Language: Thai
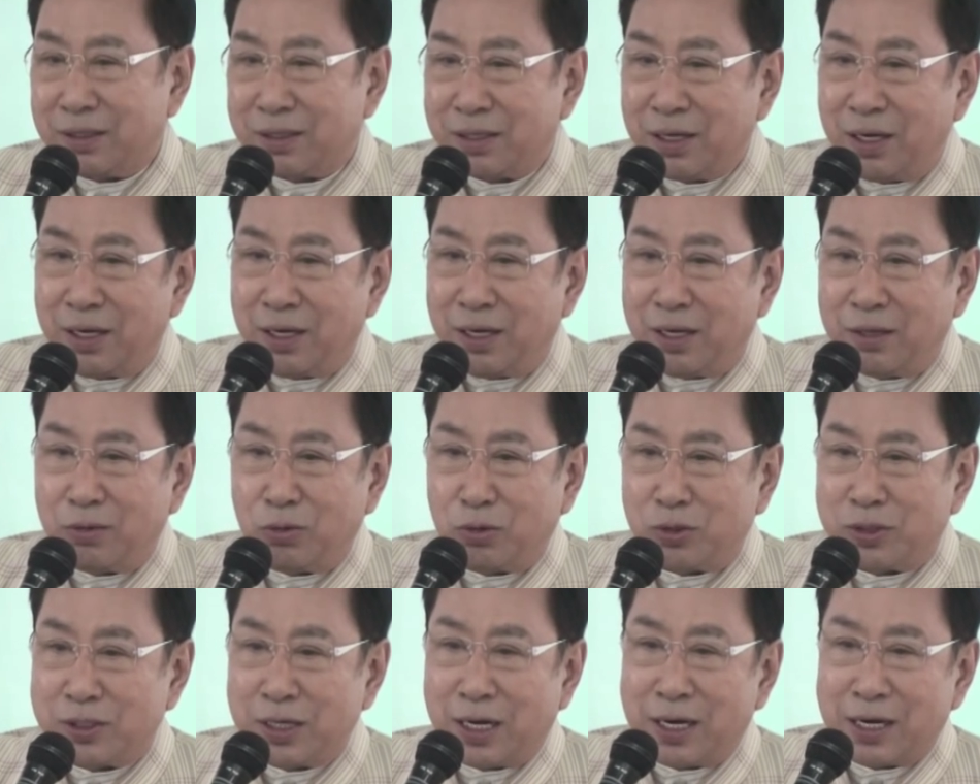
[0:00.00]
เจอ
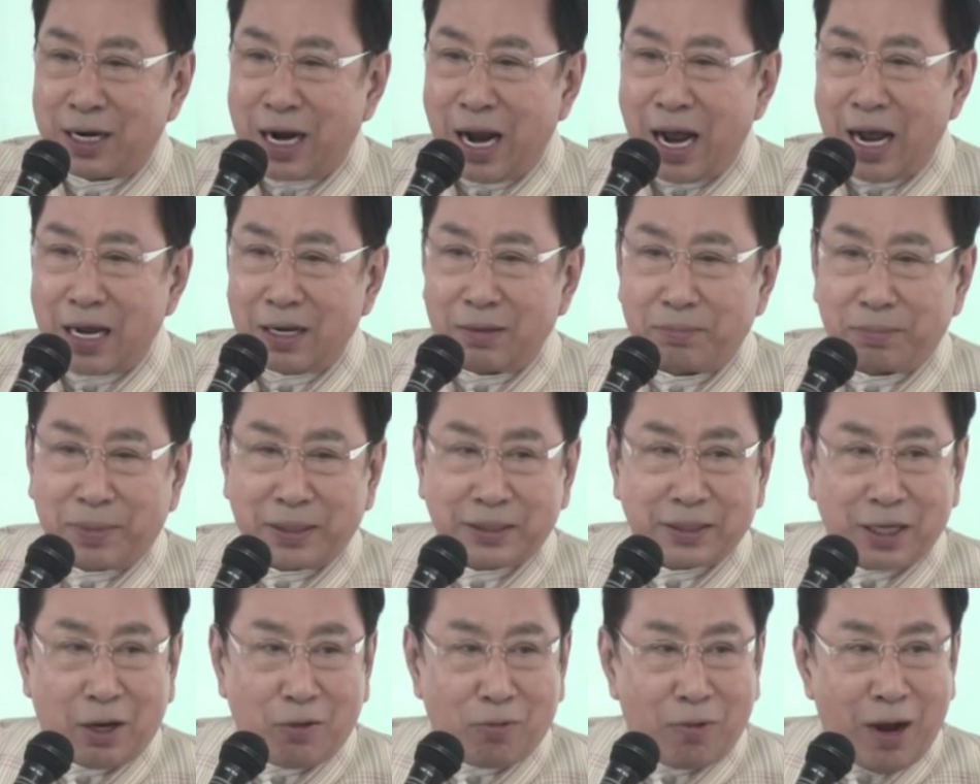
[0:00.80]
อุจจาระปั
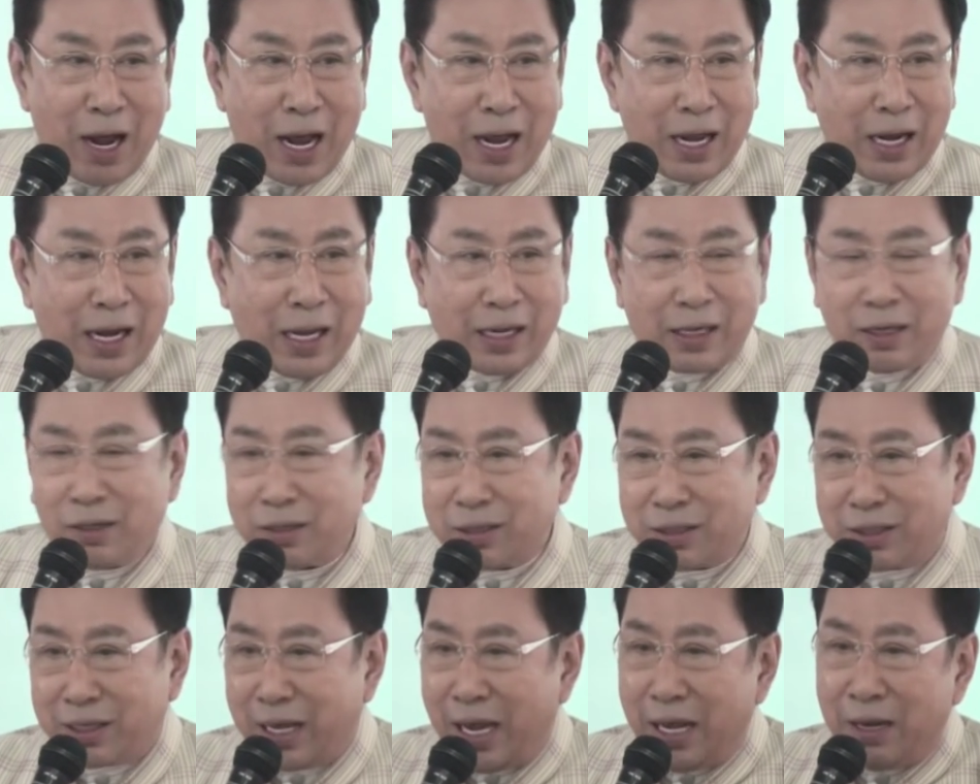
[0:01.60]
สสาวะอะไรก็
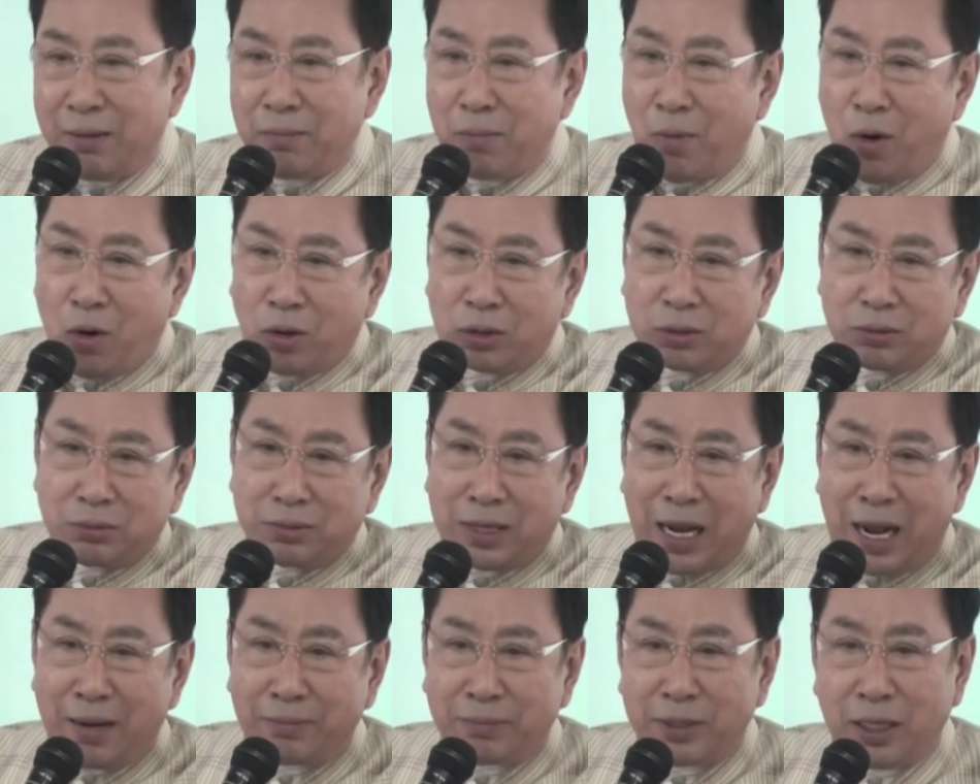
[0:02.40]
กินหมด
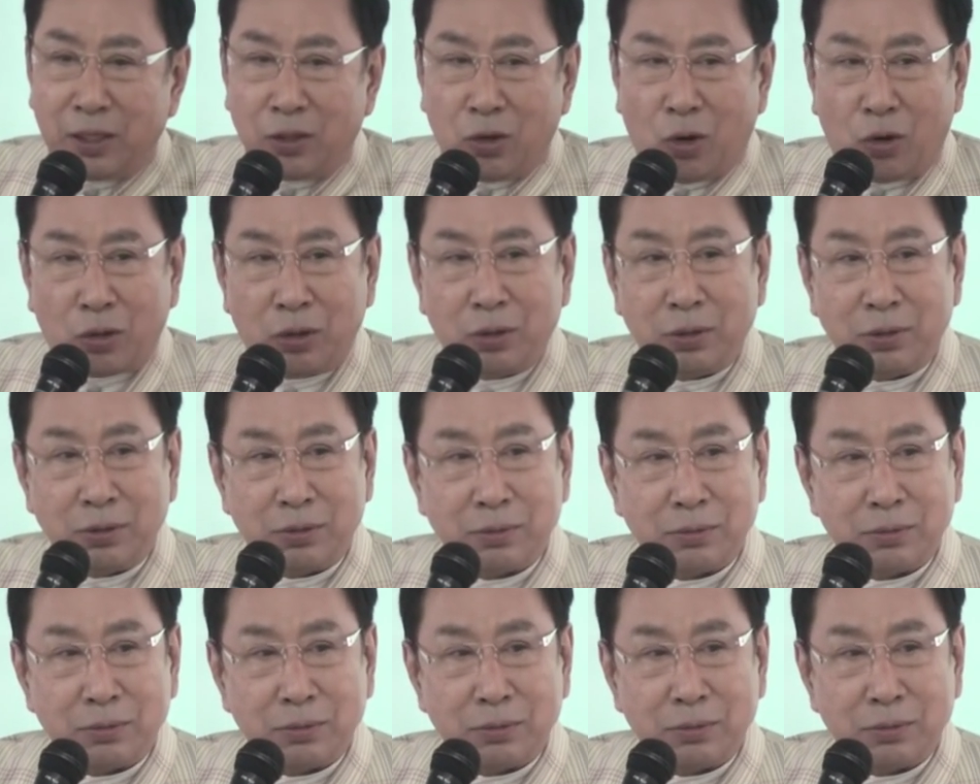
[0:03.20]
ตามถนน